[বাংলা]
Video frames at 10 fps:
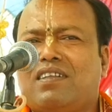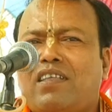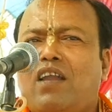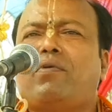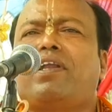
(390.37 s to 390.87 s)

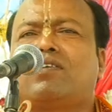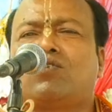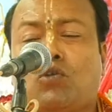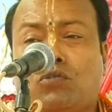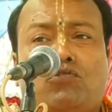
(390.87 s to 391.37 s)
তার মানে কি
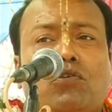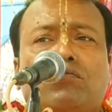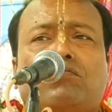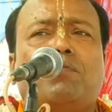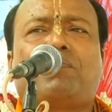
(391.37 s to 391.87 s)
সহ্য
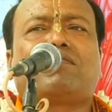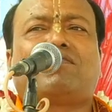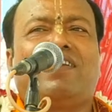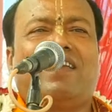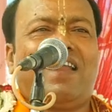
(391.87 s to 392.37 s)
করতে
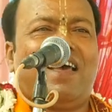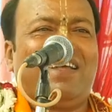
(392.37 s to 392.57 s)
পারছেন না